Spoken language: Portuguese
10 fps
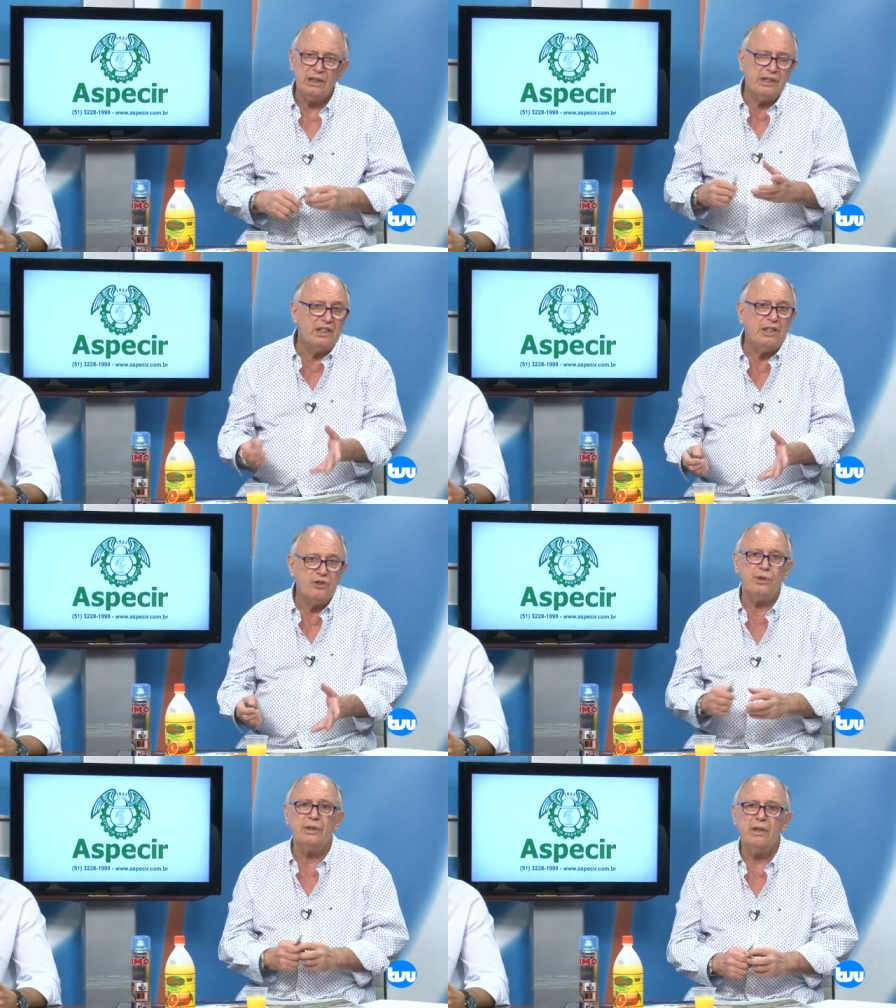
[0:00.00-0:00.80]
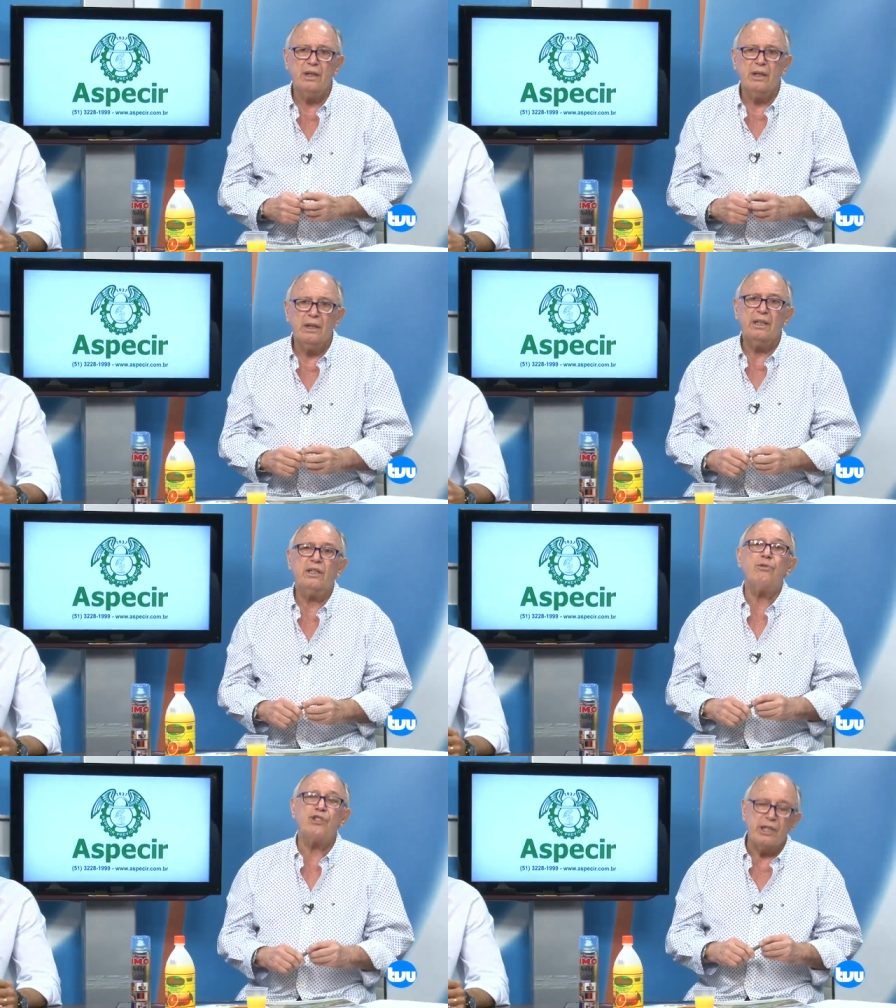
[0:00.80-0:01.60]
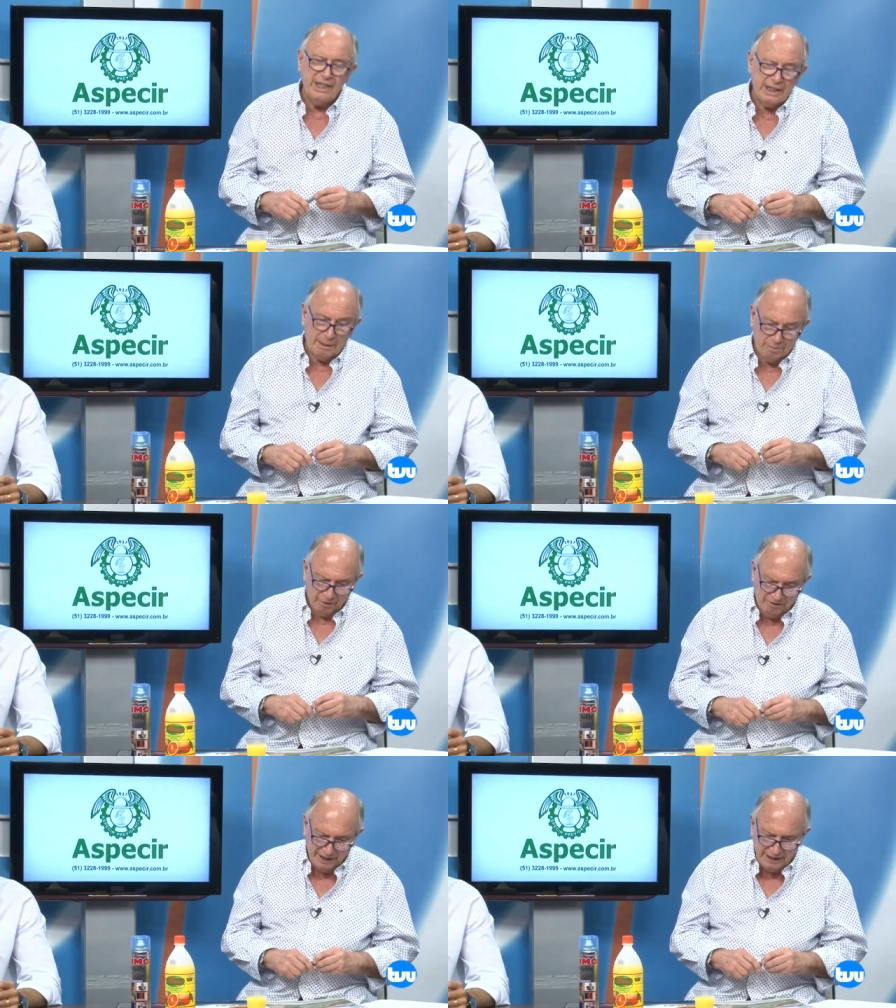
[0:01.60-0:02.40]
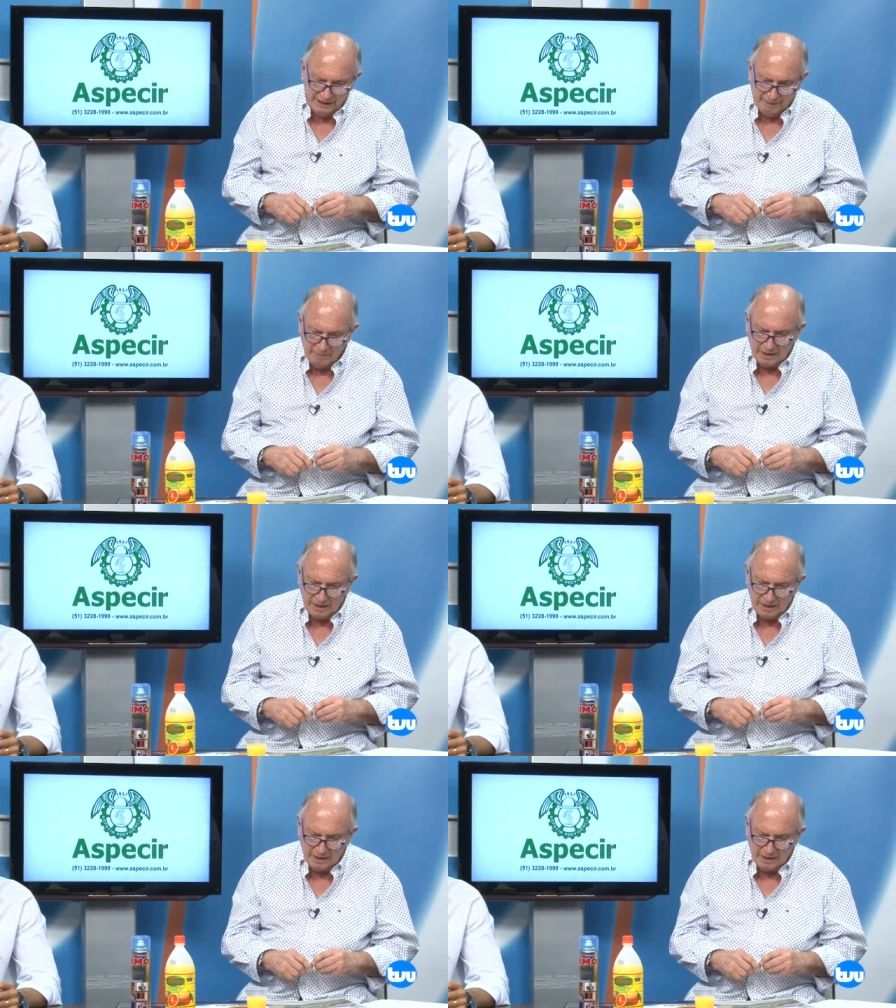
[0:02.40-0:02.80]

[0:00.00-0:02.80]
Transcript: dia 30 de junho. Então te liga, aproveita.